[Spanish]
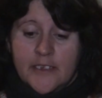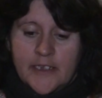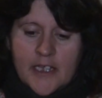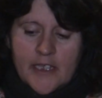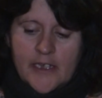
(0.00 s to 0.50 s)

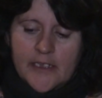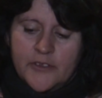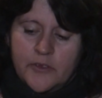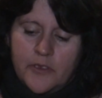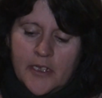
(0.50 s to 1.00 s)
criada en la
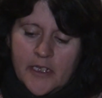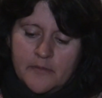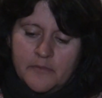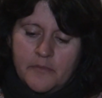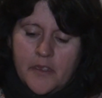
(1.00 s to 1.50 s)
ciudad,
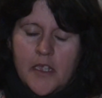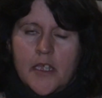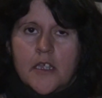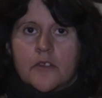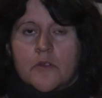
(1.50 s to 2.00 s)

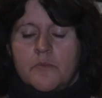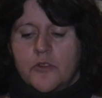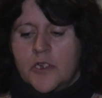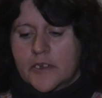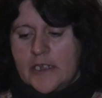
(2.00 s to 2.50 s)
con
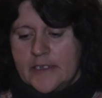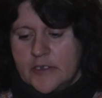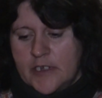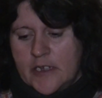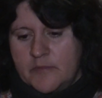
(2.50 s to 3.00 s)
poco
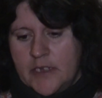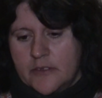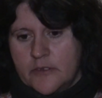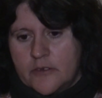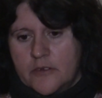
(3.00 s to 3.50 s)

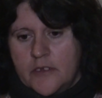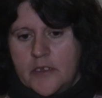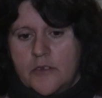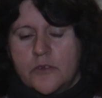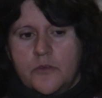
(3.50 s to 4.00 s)
relacionamiento
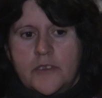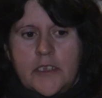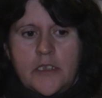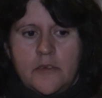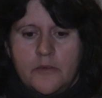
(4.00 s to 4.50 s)
en los
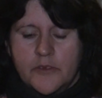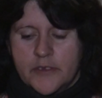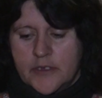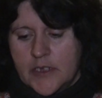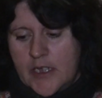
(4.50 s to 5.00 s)

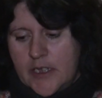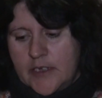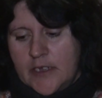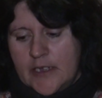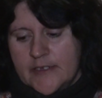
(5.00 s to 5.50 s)
cultivos
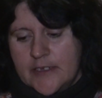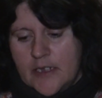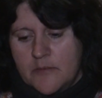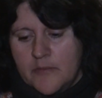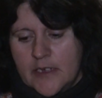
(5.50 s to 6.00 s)
y en las
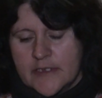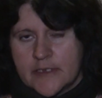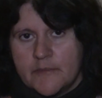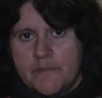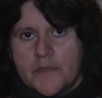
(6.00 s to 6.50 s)

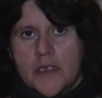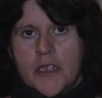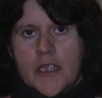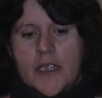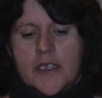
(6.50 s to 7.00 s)
siembras.
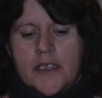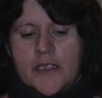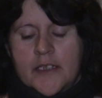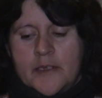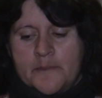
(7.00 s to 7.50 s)

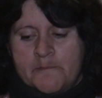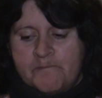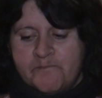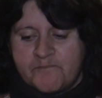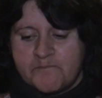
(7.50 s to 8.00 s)

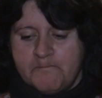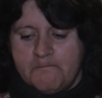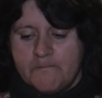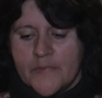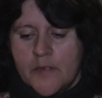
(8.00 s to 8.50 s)
Eh,
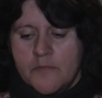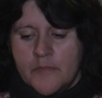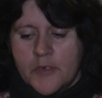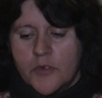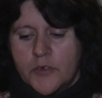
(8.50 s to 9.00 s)

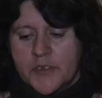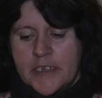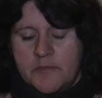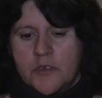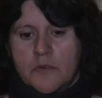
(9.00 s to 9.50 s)

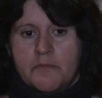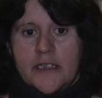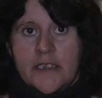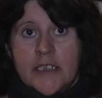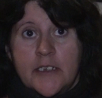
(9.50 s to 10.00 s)
conocí a mi
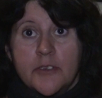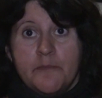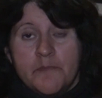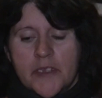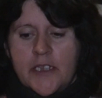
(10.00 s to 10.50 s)
compañero
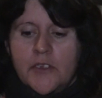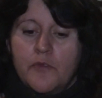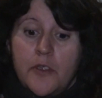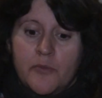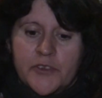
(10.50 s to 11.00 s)
y
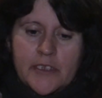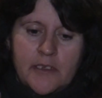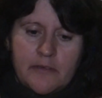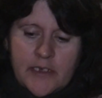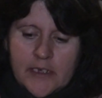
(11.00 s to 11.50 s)
nos fuimos a
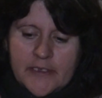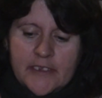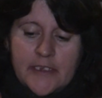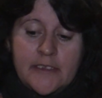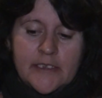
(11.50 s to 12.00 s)
vivir
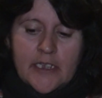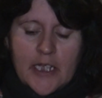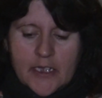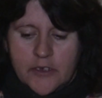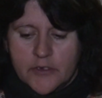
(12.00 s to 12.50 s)
hace 15
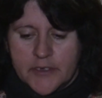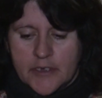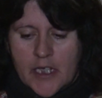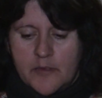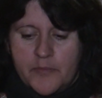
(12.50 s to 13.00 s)
años
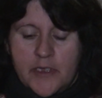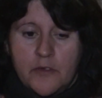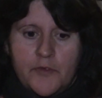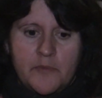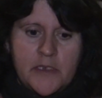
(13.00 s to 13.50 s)
al
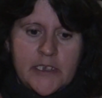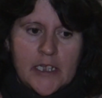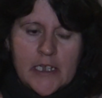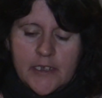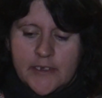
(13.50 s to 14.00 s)
predio
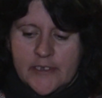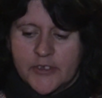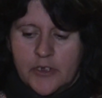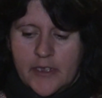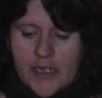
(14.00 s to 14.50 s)
familiar en El
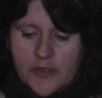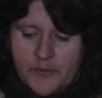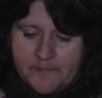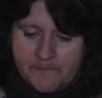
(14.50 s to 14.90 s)
Soldado.